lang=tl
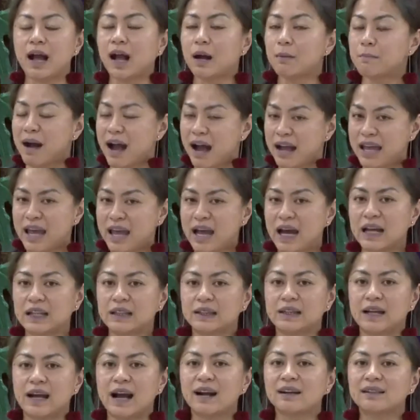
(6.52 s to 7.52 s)

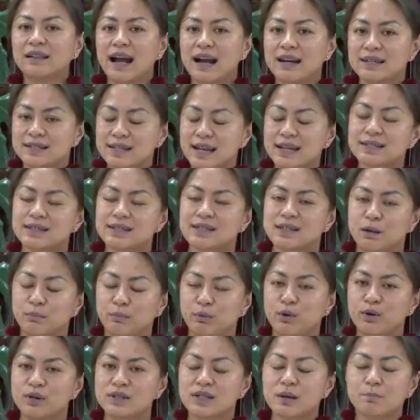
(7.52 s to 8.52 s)
kabahayan ang na-assess na
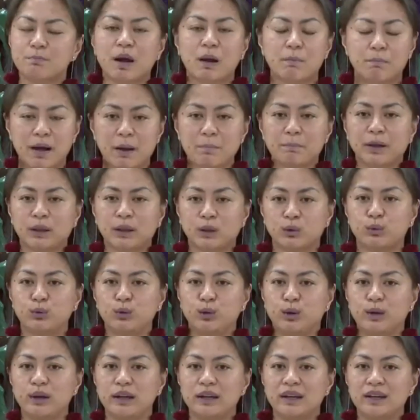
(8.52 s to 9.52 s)
po sa
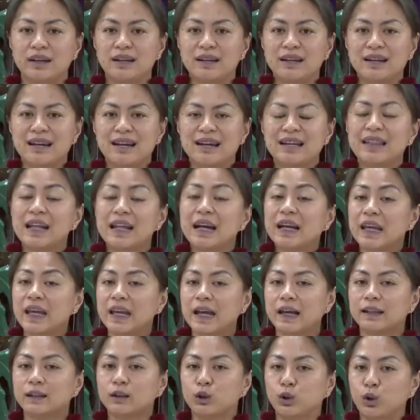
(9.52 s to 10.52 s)
pagpapatuloy ng
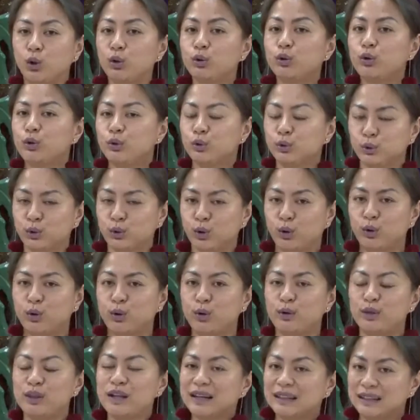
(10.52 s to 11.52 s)
ikatlong yugto
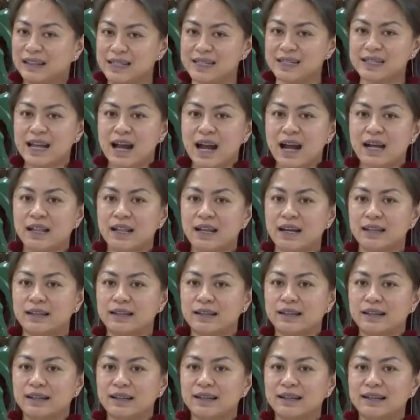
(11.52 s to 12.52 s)
ng
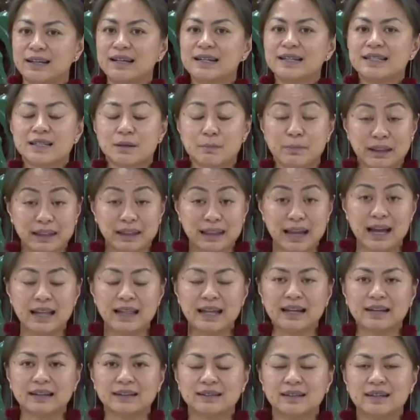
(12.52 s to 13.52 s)
listahanan.
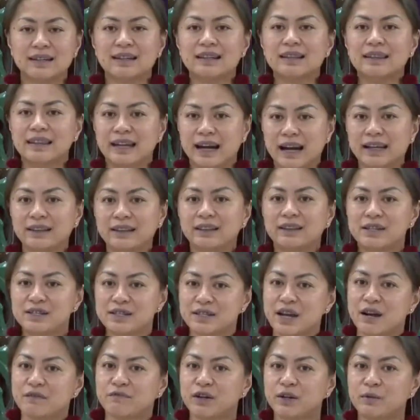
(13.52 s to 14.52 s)
Samantala,
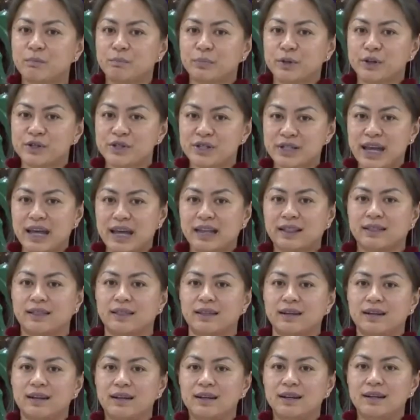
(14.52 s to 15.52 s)

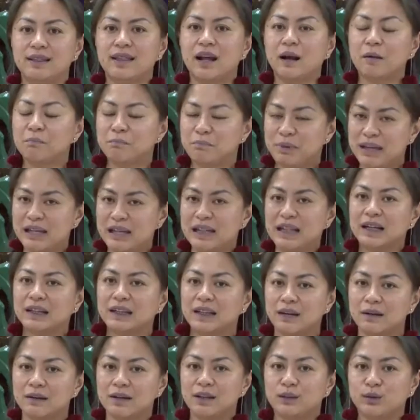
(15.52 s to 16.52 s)
97% ng bilang
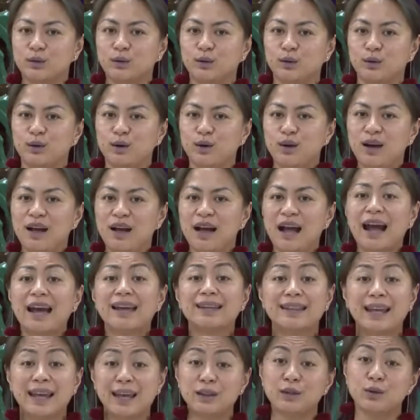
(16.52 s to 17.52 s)
ng ito ay
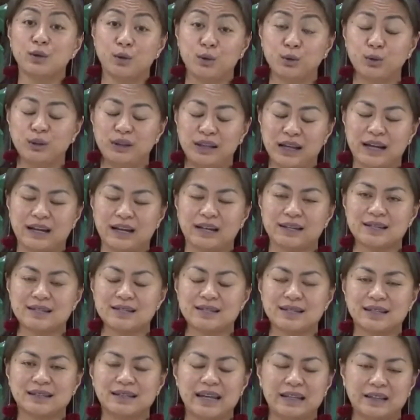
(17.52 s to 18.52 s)
na-encode na
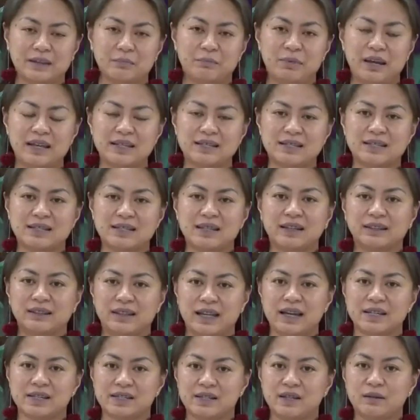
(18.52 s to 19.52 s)
sa database ng
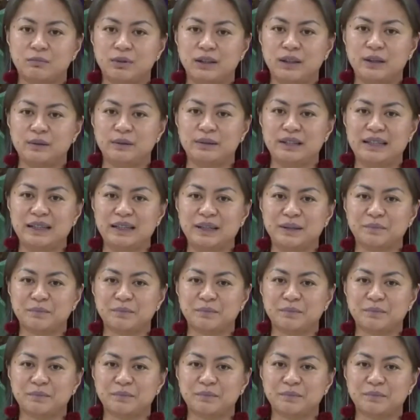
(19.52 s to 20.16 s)
DSWD.